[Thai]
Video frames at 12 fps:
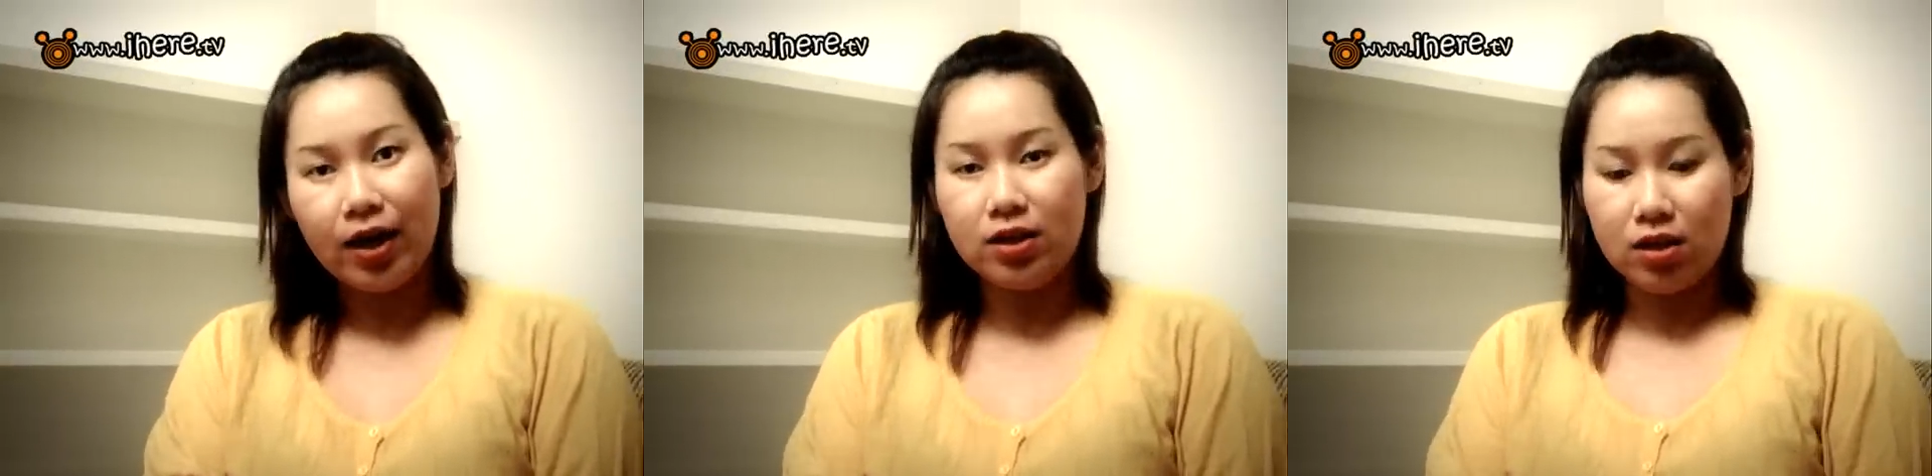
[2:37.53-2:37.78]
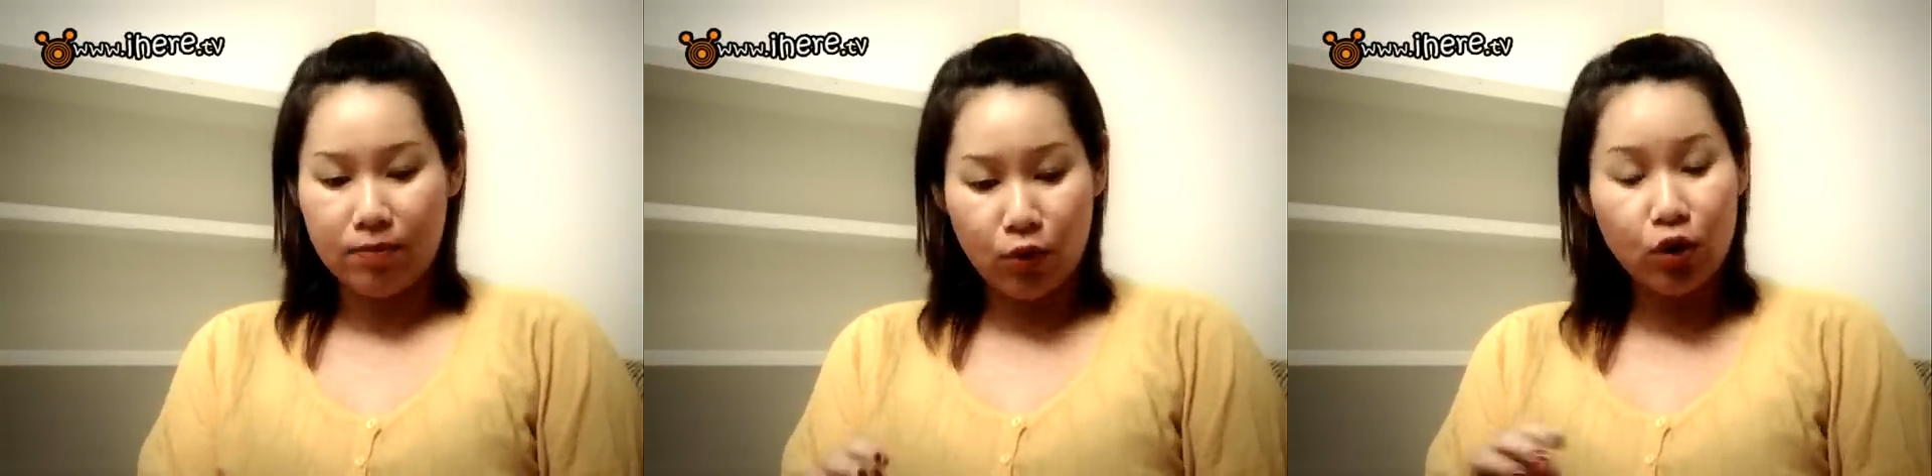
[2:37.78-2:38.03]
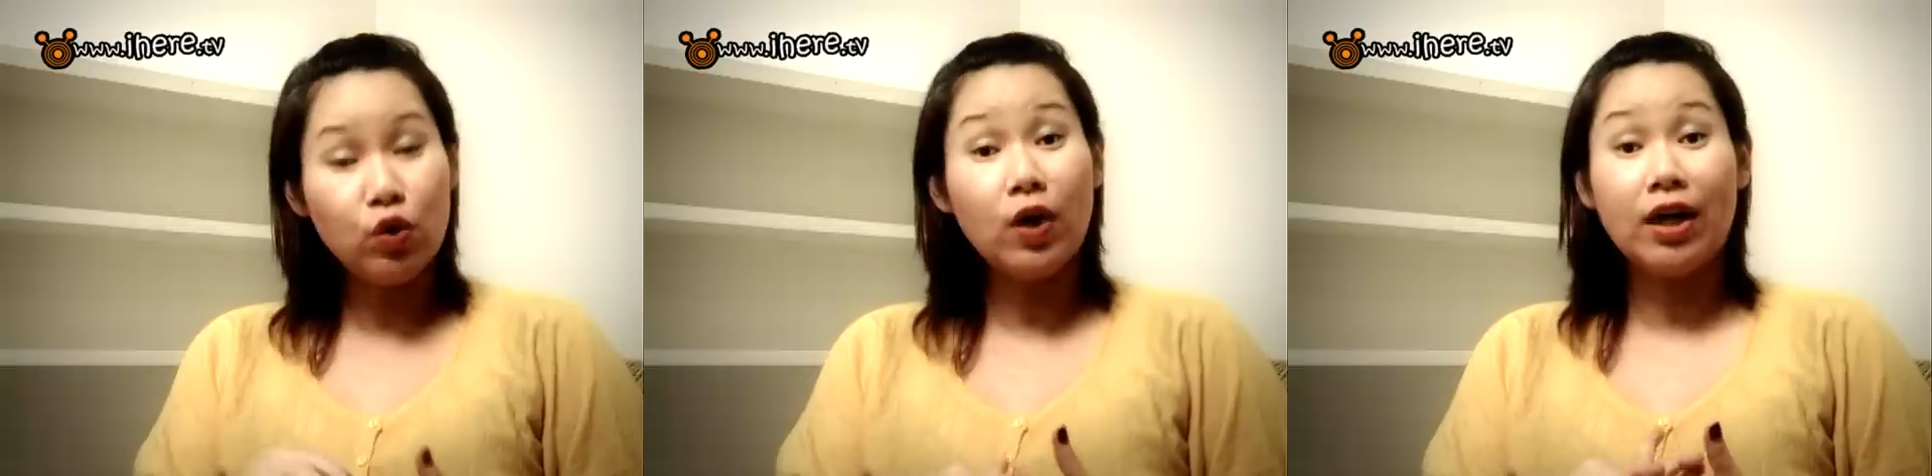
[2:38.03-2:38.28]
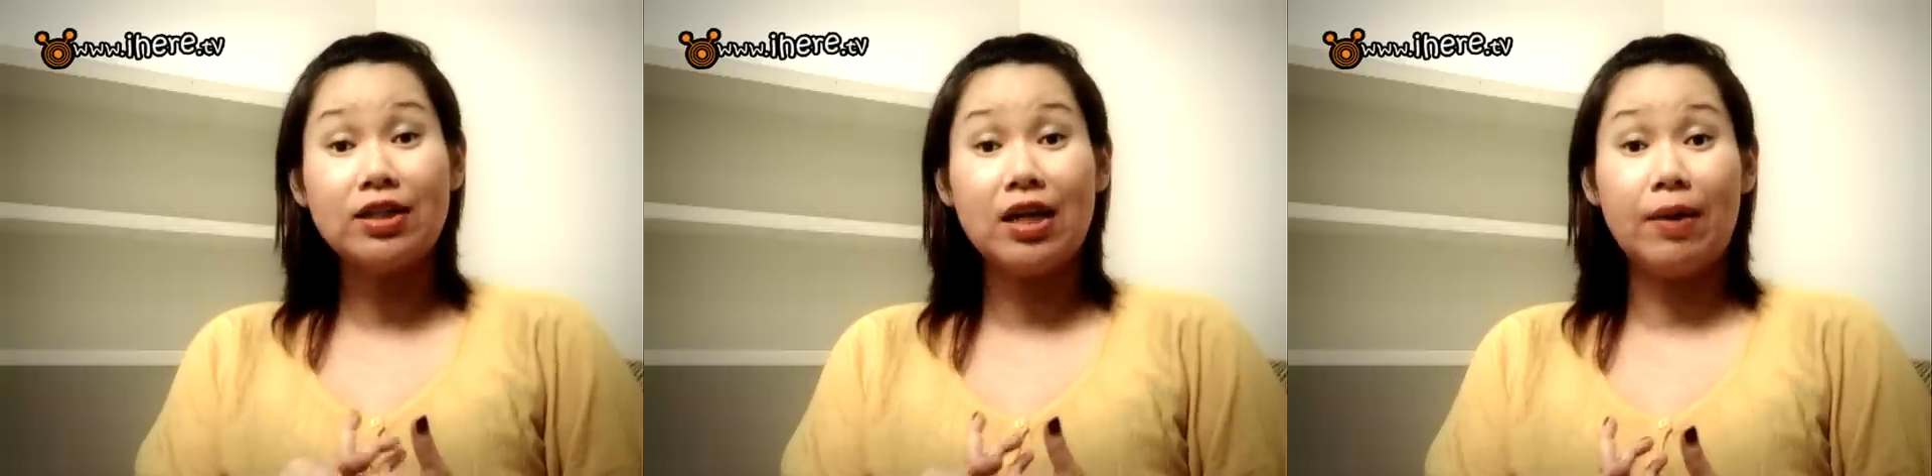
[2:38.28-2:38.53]
อาจจะมดลูก
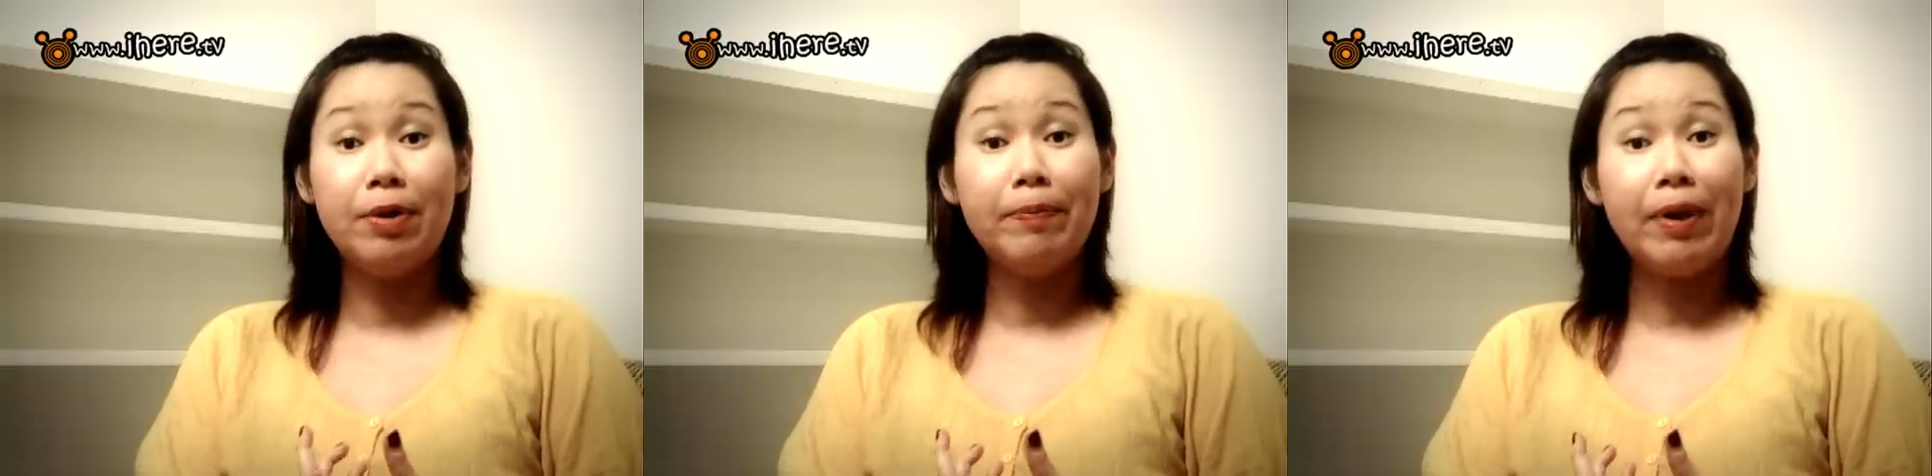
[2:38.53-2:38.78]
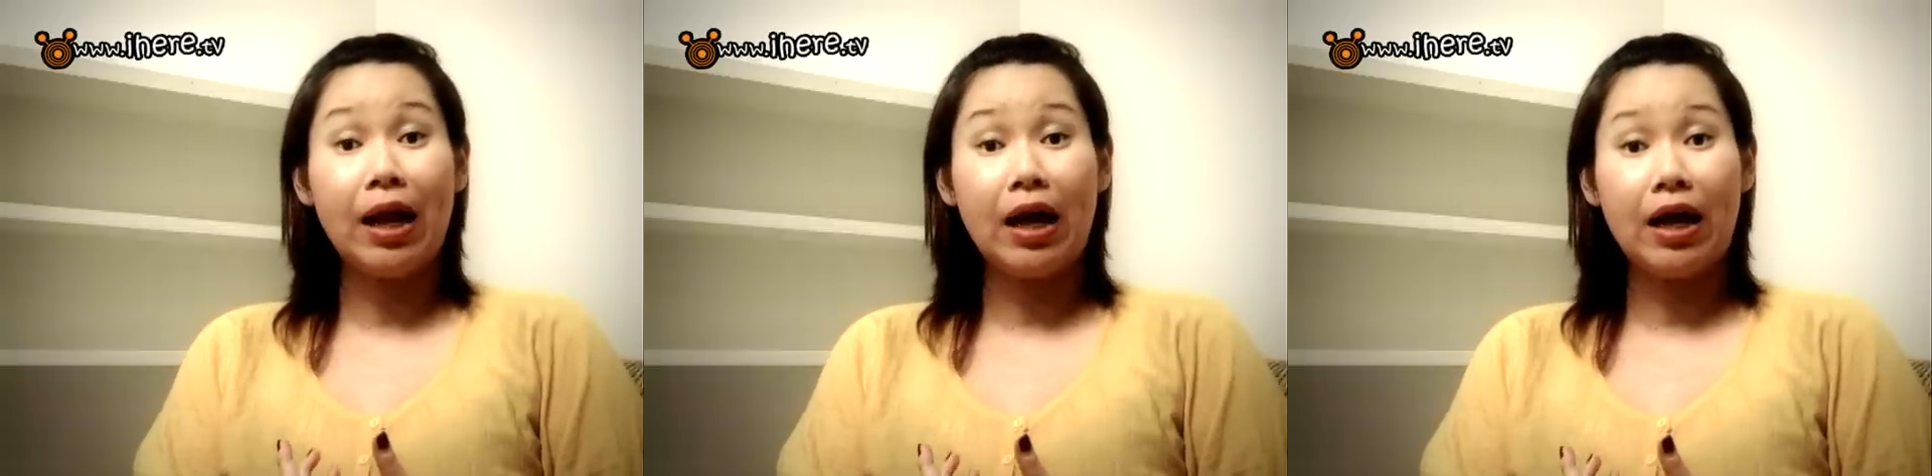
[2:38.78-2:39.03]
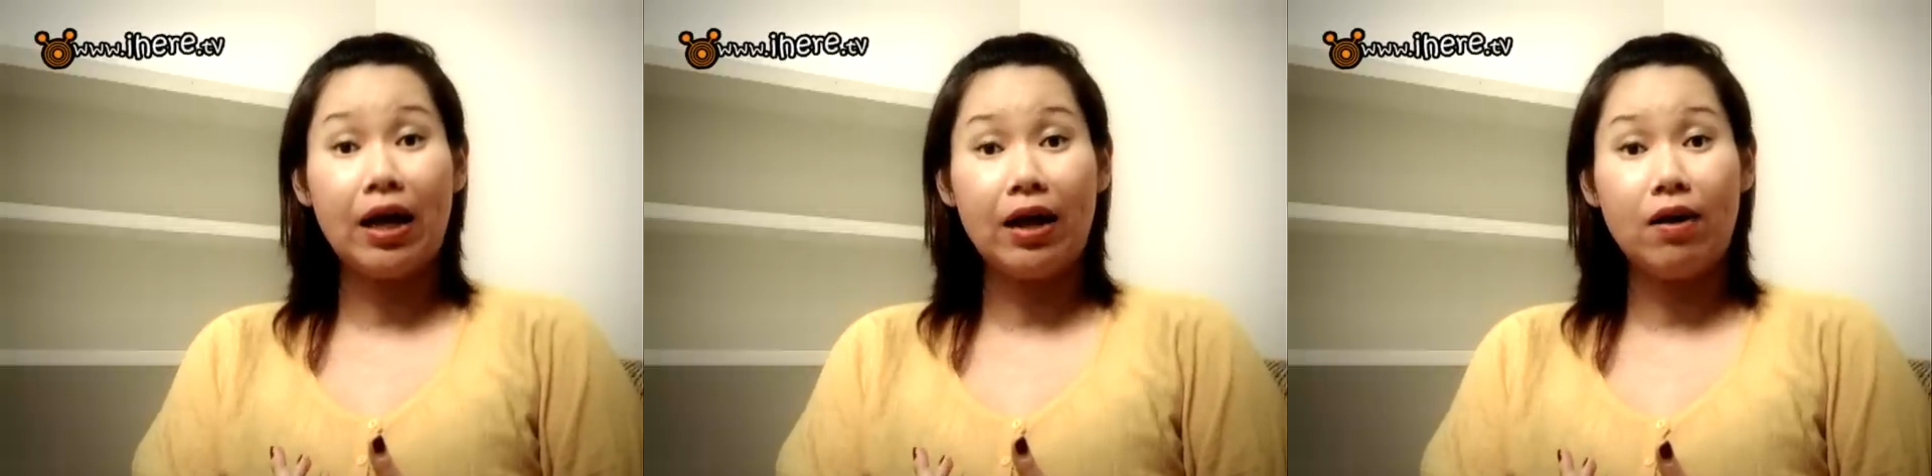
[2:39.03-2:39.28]
อักเสบหรือเปล่า